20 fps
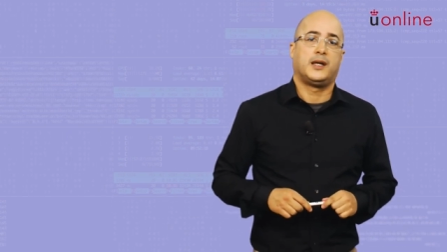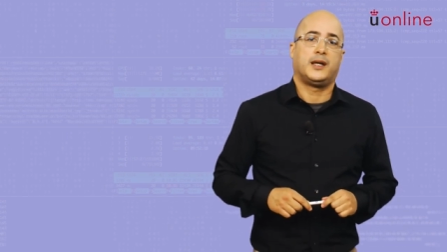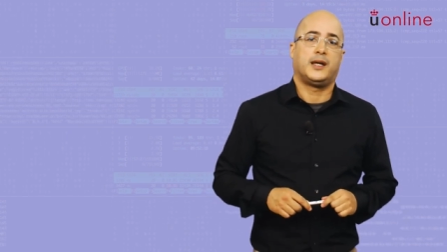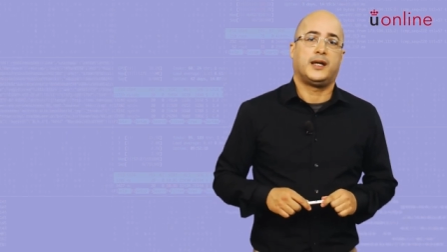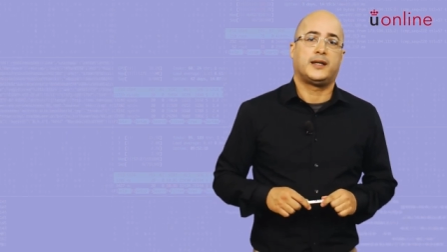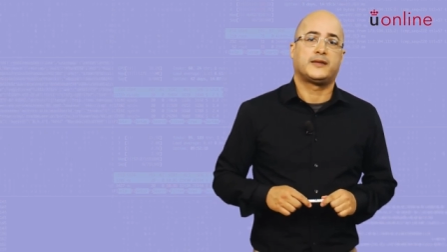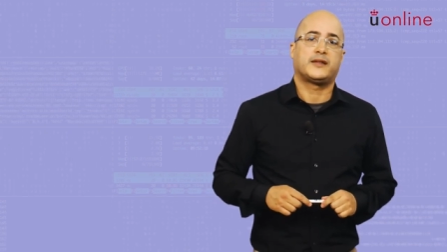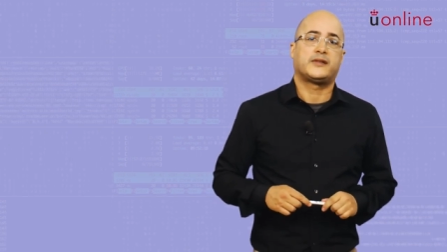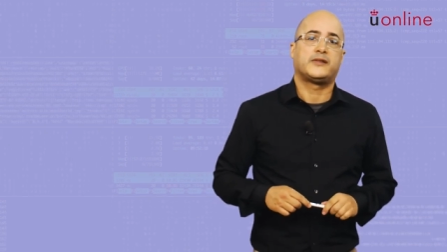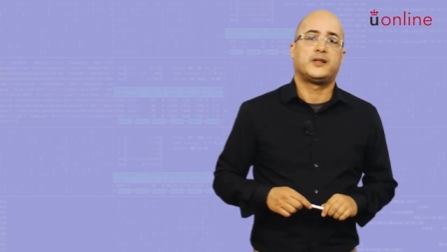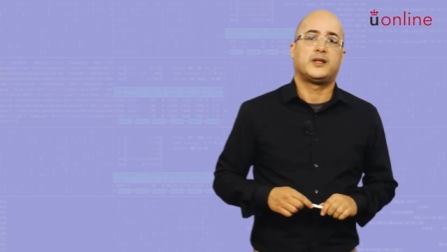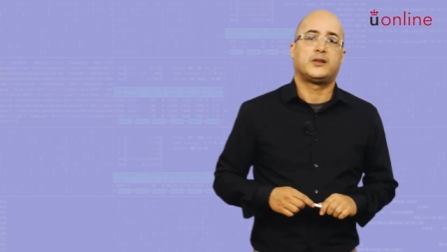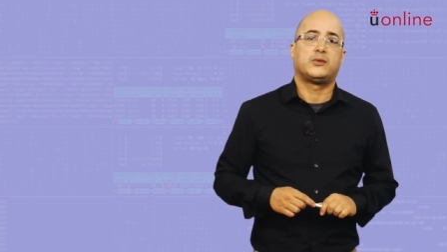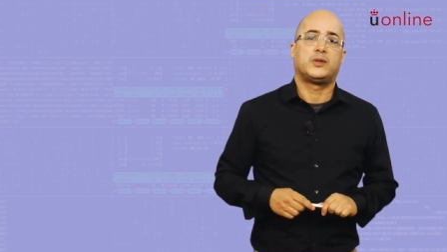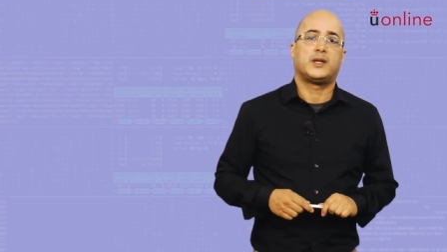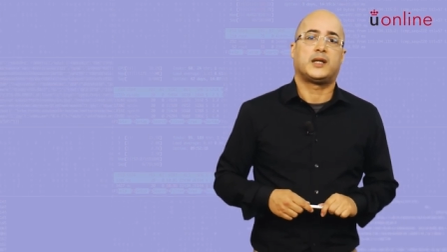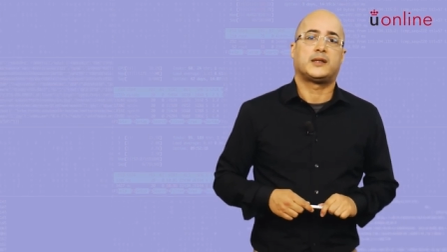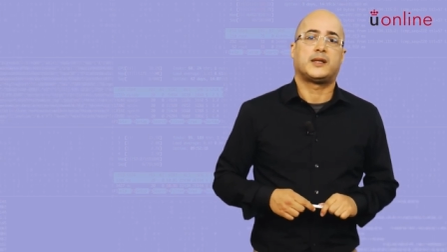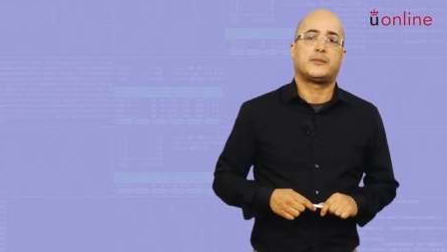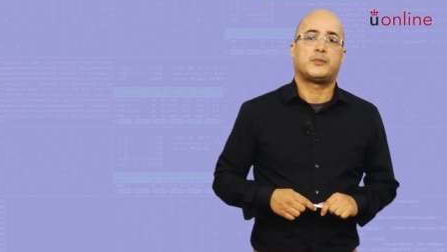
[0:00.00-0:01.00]
Esta
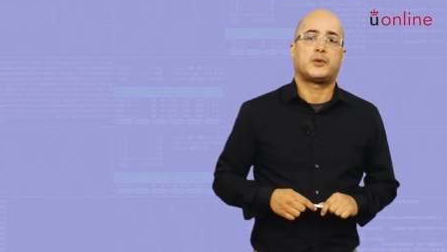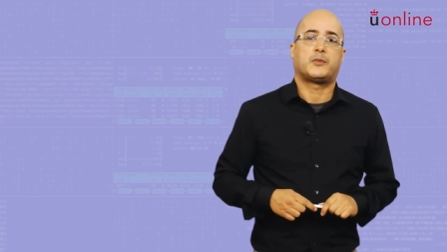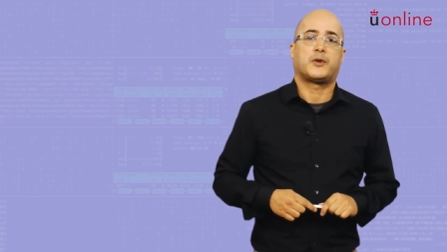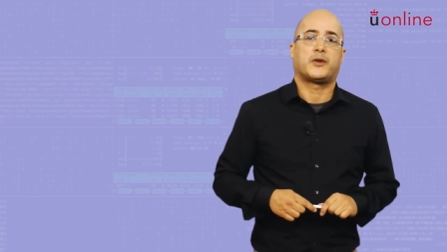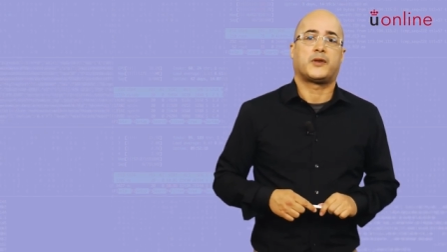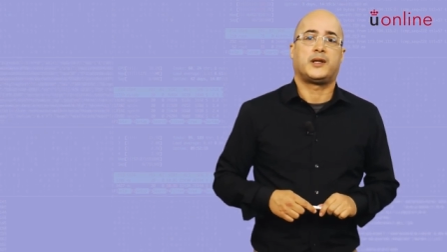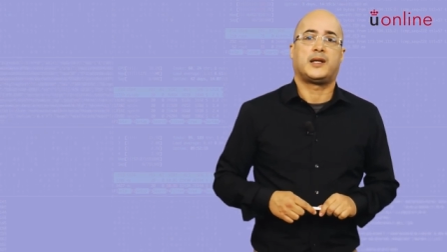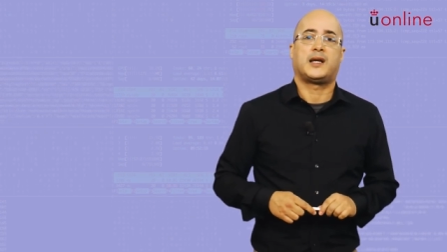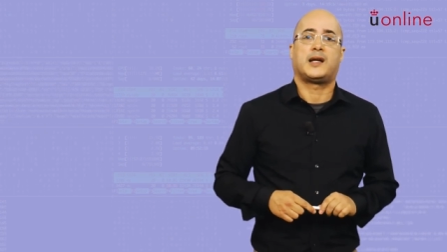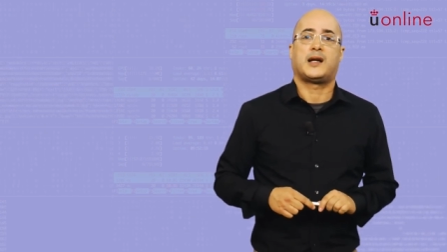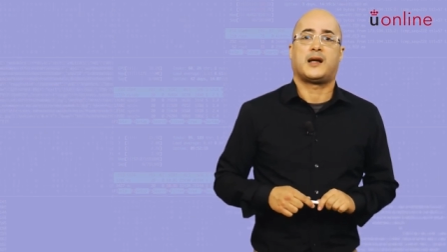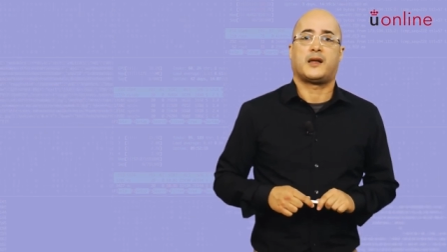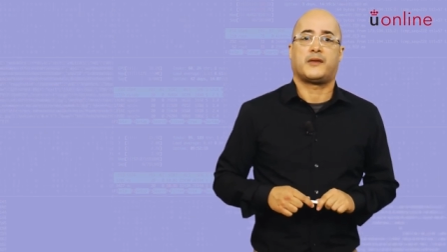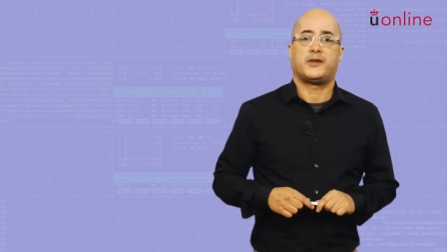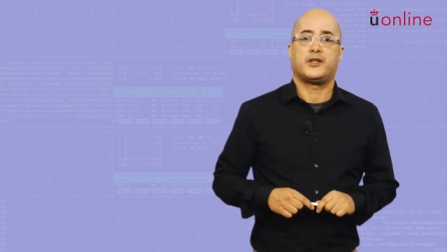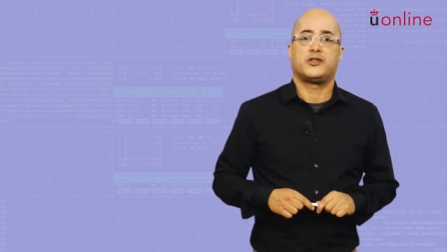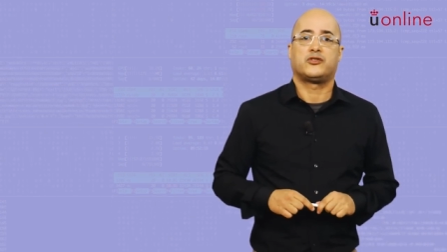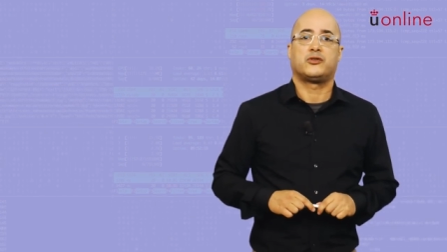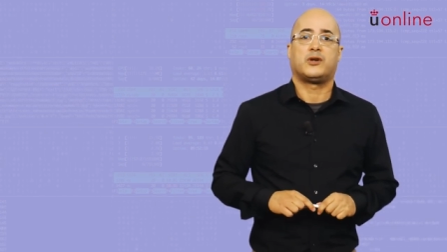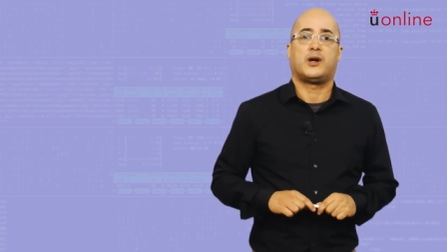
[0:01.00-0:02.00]
asignatura te proporcionará
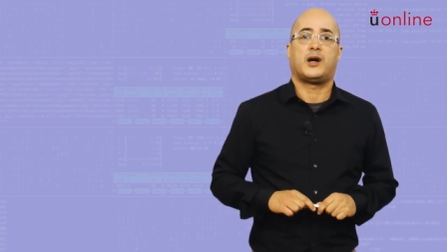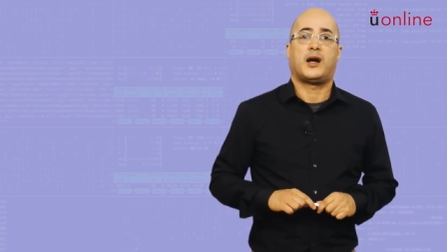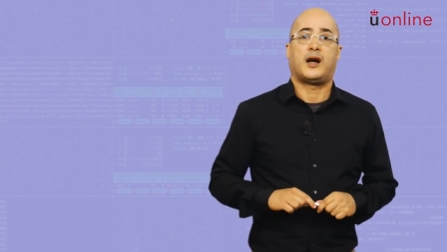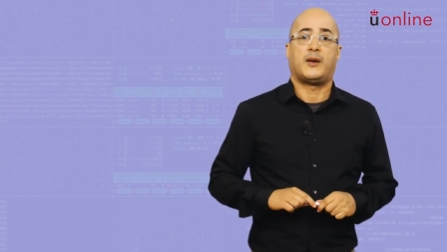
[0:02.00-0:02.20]
acceso